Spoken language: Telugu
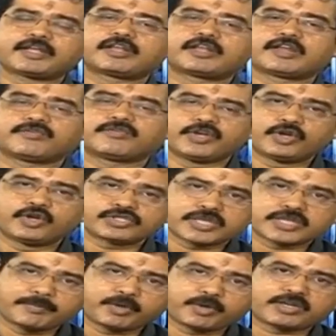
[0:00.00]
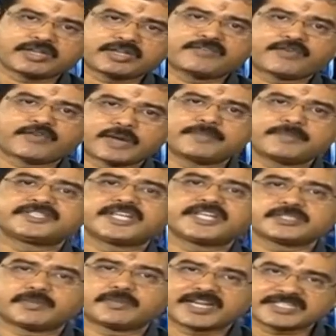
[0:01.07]
పర్టికులర్ విండోస్ కంప్యూటర్ని ఫార్మాట్
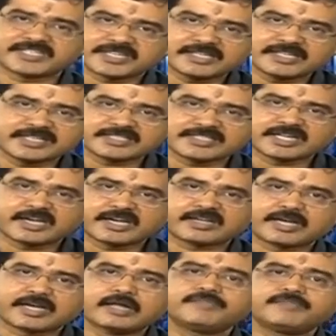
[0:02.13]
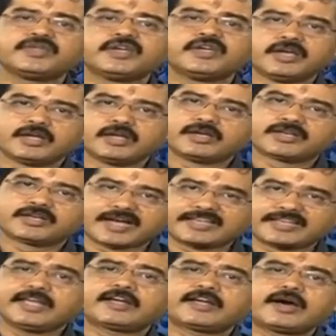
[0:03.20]
చేసి మళ్ళీ ఇన్స్టాల్ చేస్తే కనుక
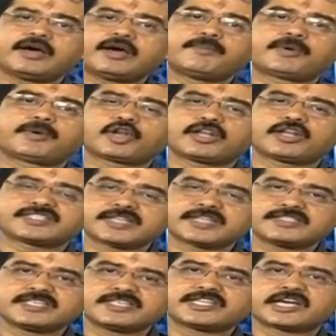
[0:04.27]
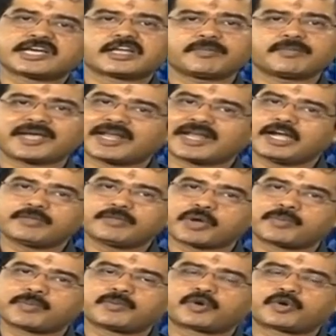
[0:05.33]
అదే కంప్యూటర్లో ఇన్స్టాల్ చేస్తే కనుక మీకు ఎలాంటి
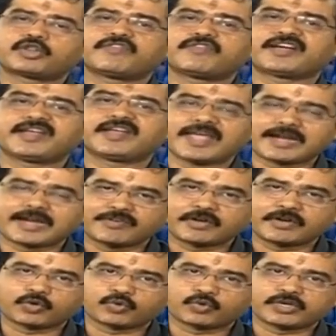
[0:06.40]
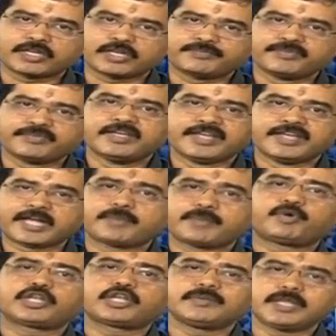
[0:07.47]
ప్రాబ్లం ఉండదు వెంటనే యాక్టివేట్ అవుతుంది
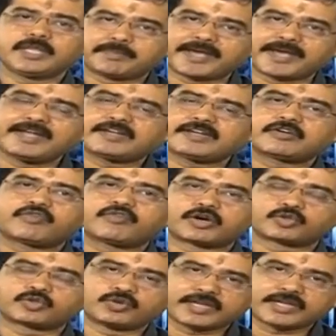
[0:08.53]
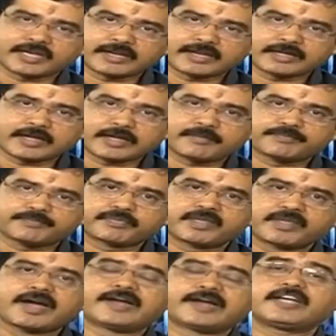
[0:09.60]
ఇకపోతే మీరు పైరేటెడ్ వాడుతుంటే కనుక
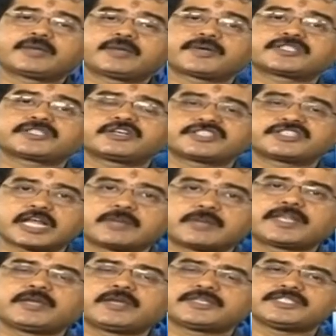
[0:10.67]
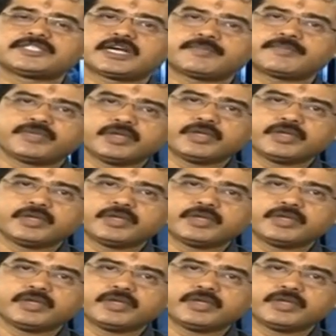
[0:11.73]
హండ్రెడ్ పర్సెంట్ చాలామంది ఈ మధ్య